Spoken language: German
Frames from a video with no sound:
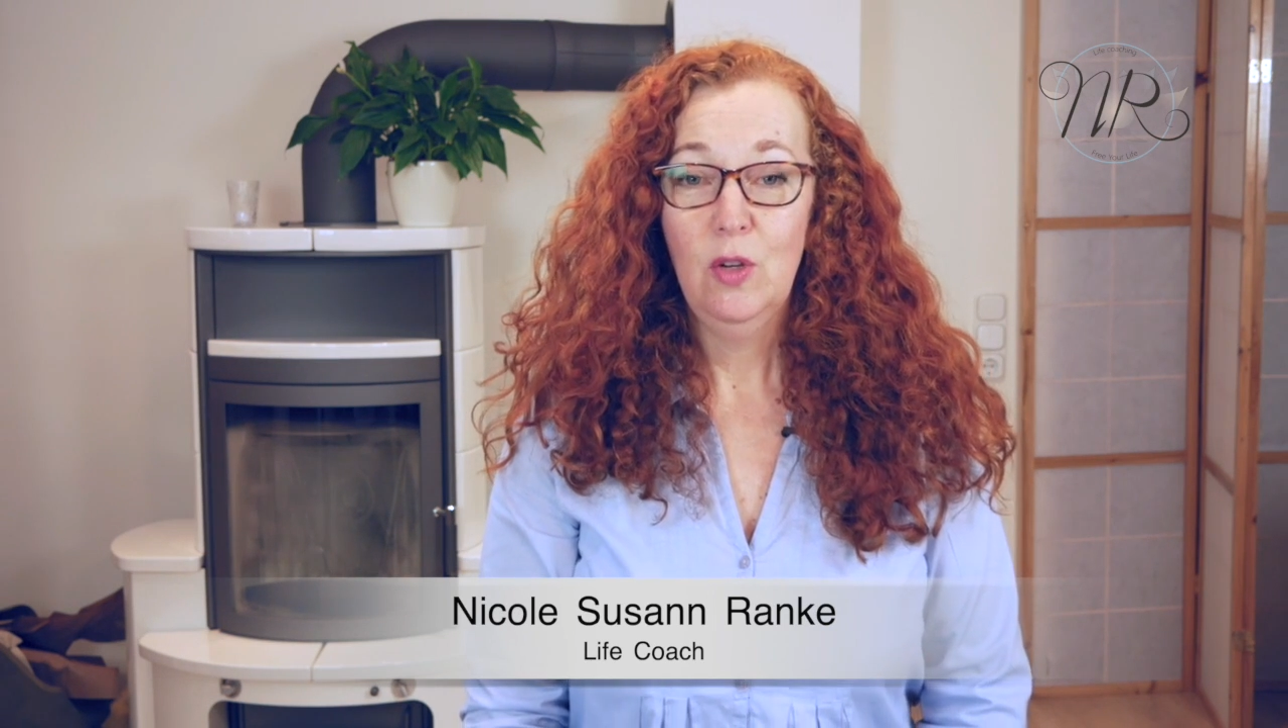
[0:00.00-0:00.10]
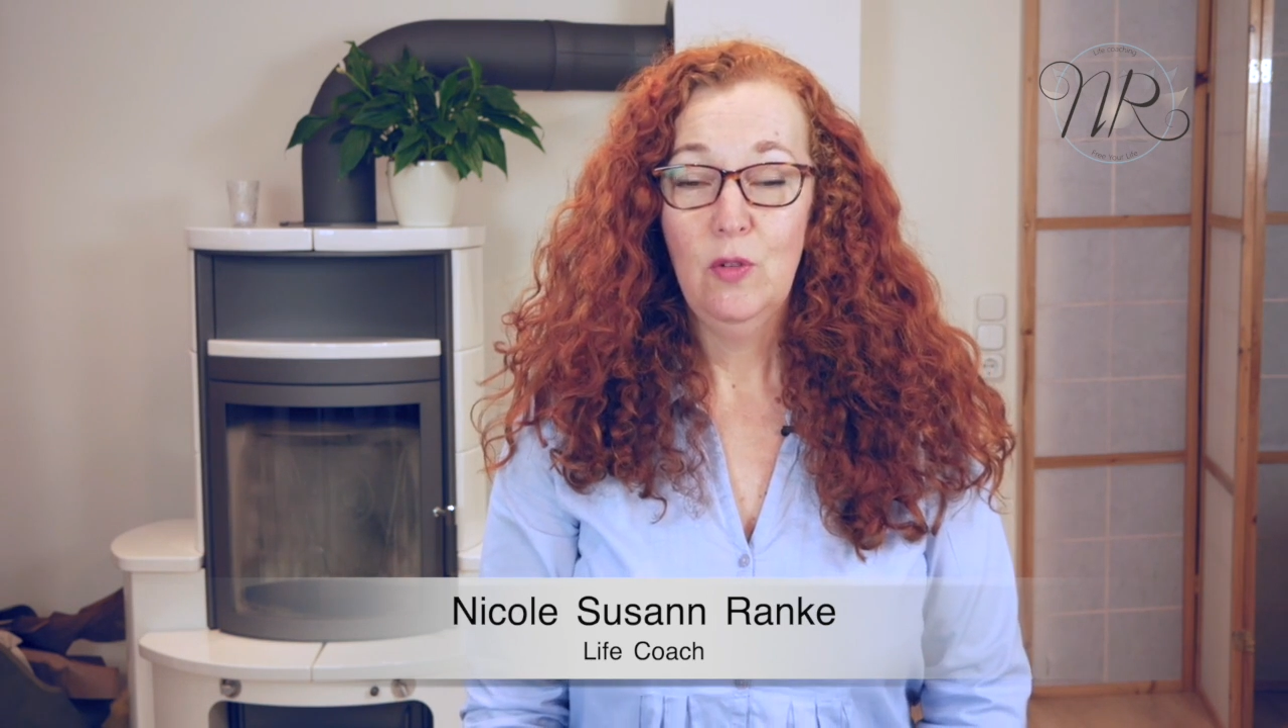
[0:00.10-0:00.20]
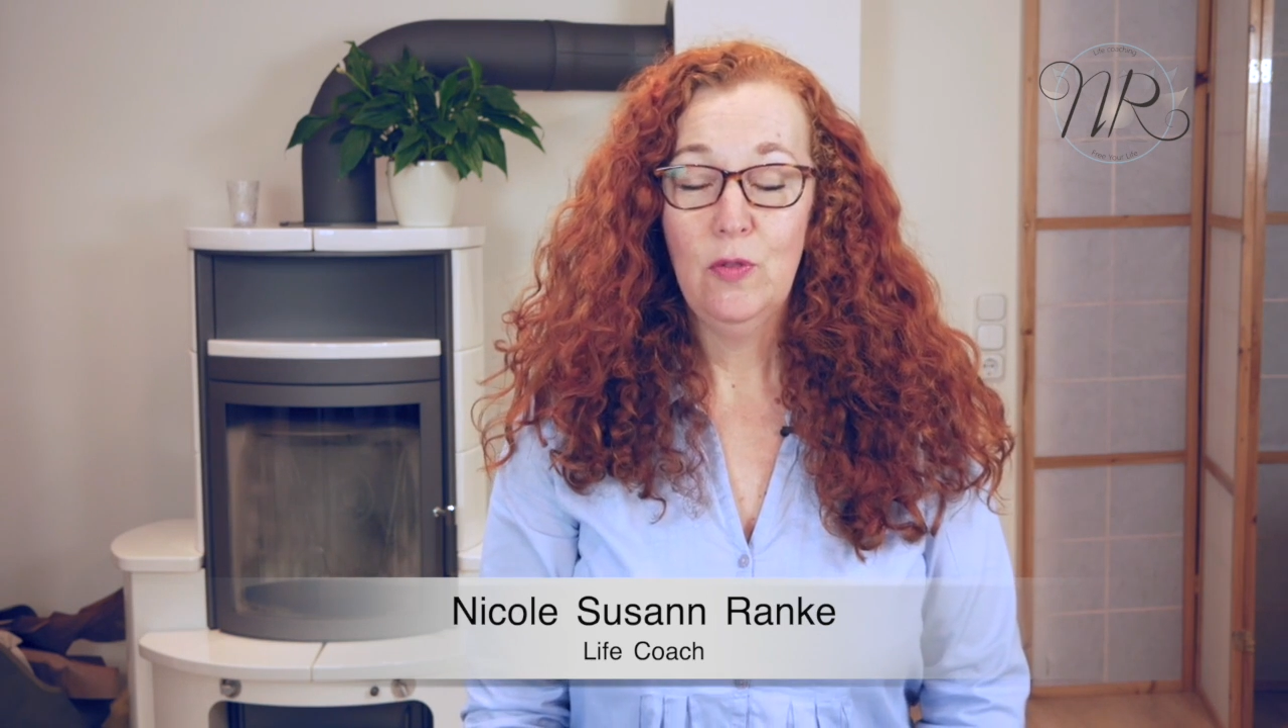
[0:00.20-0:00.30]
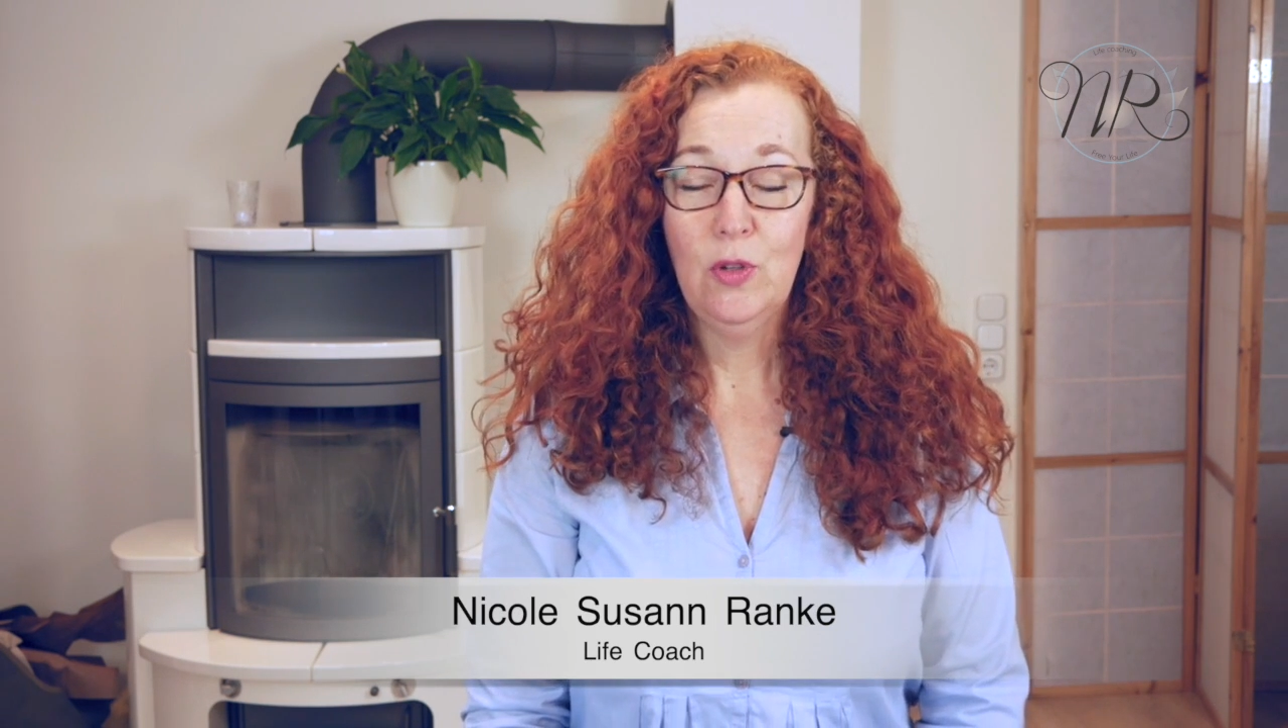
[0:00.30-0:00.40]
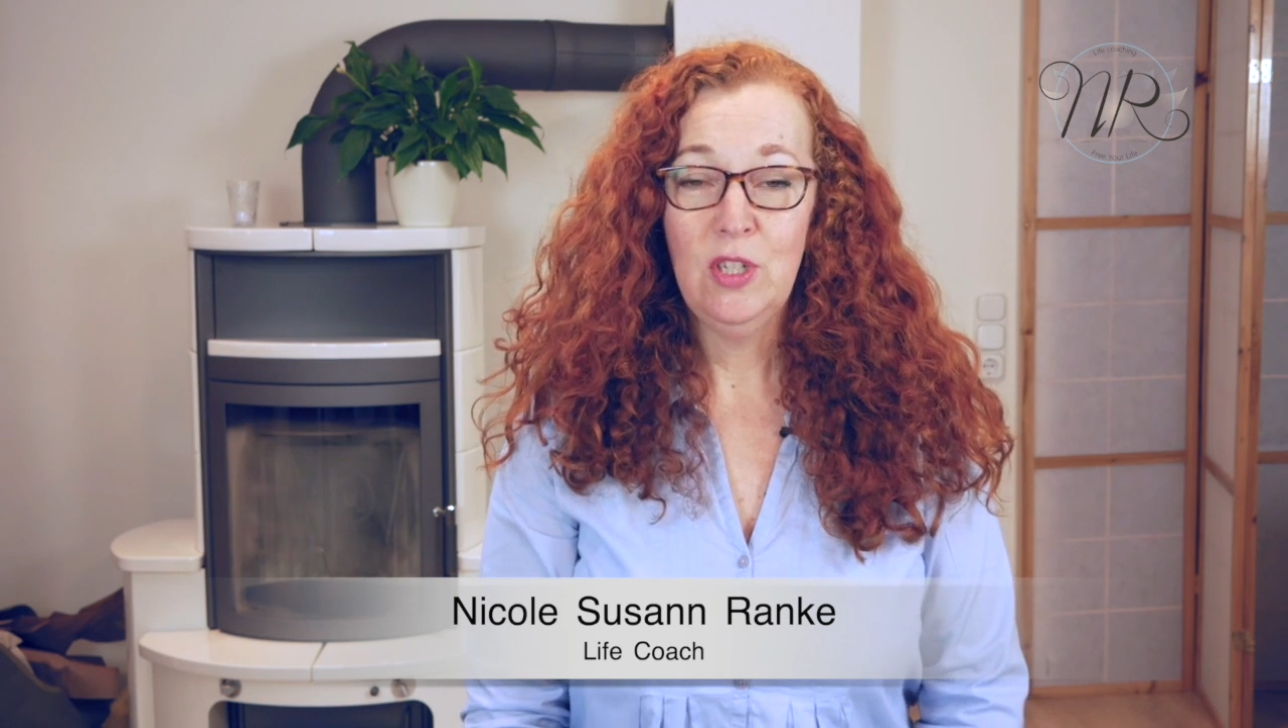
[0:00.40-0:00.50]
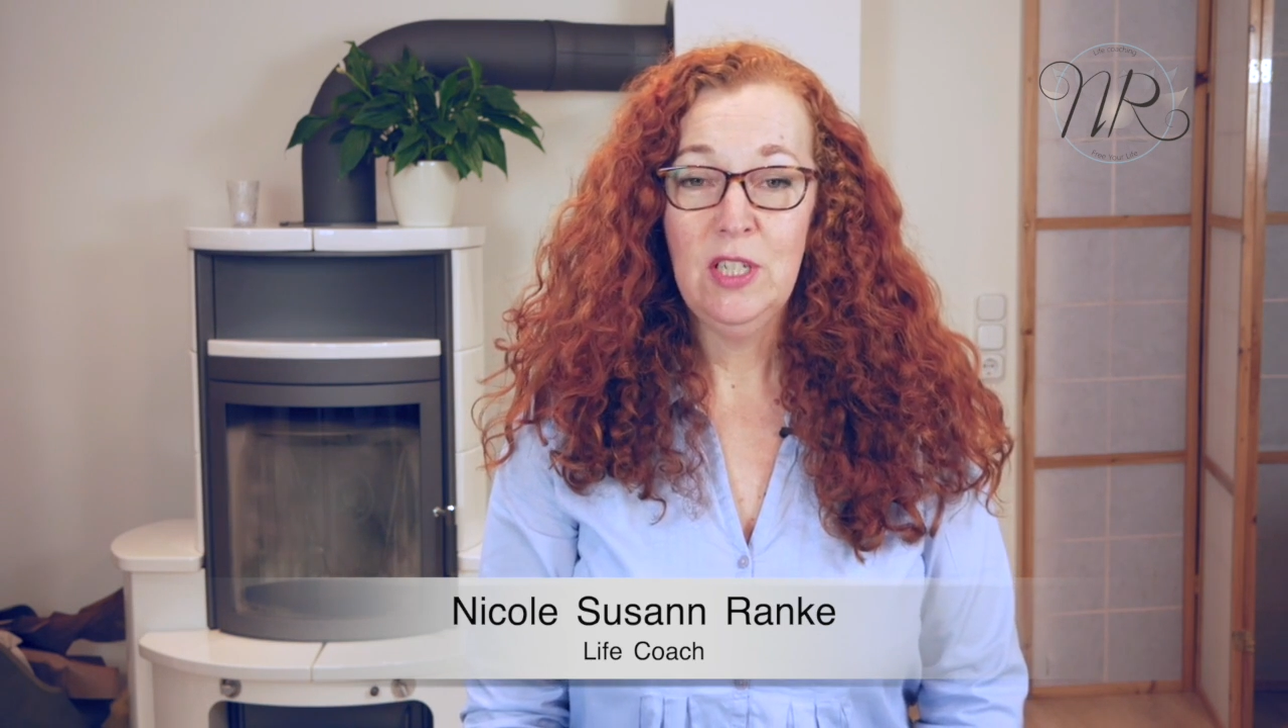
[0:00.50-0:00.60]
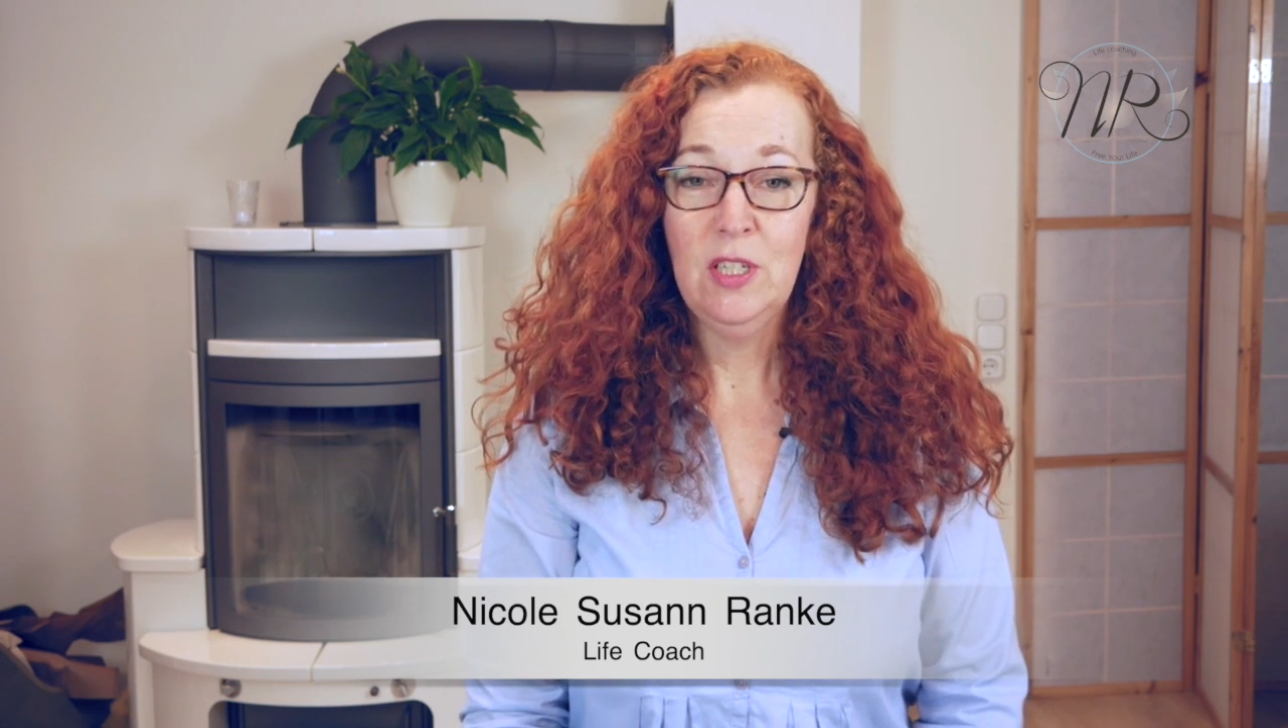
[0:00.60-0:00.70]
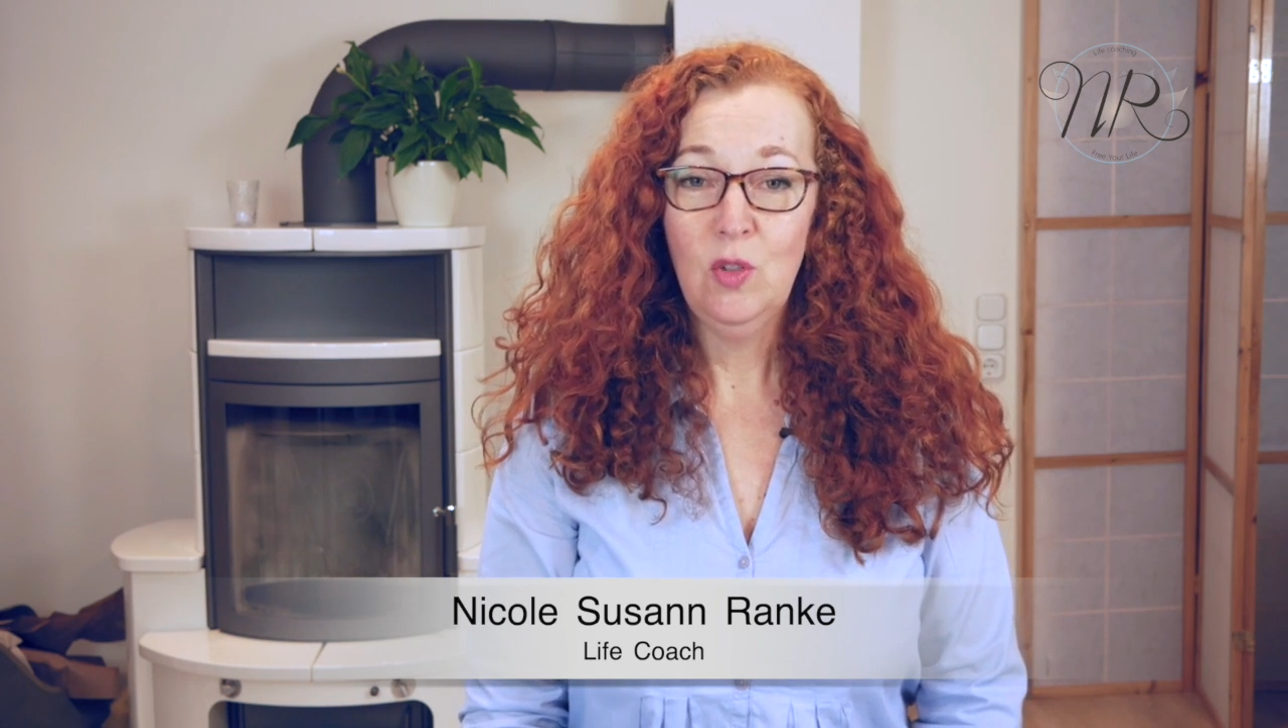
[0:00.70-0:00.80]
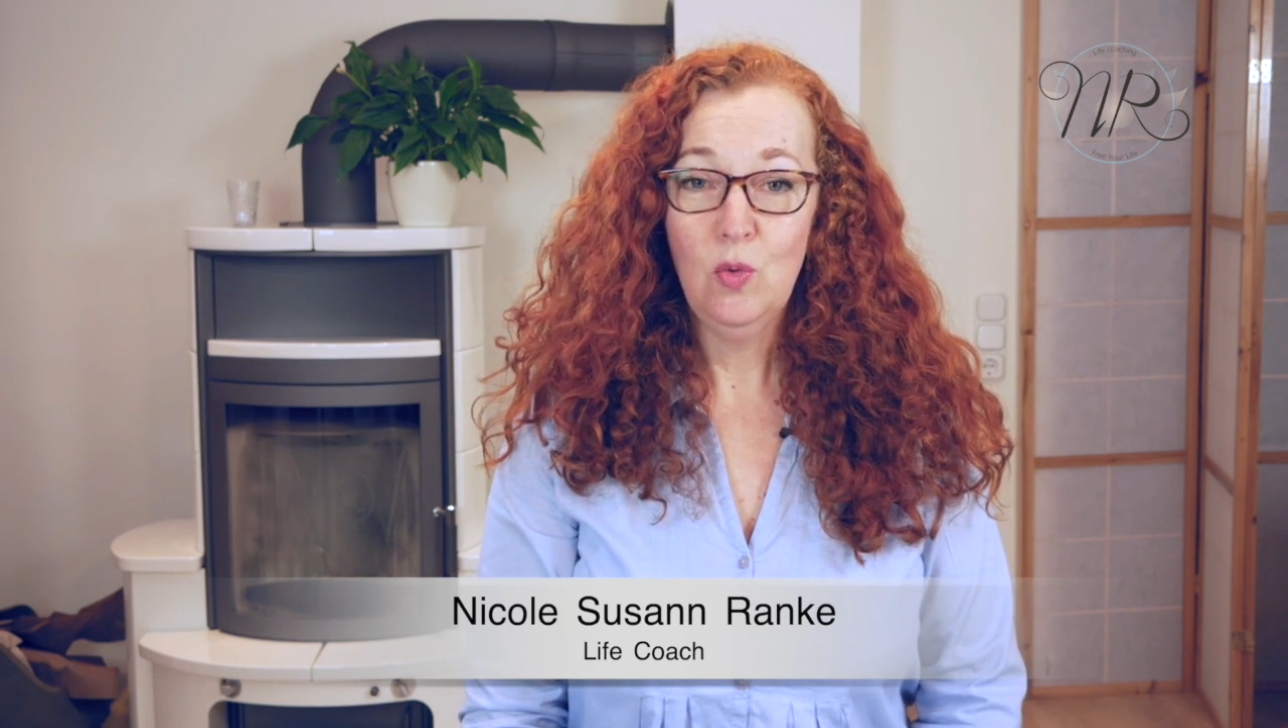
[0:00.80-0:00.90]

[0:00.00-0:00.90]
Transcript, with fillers: von denen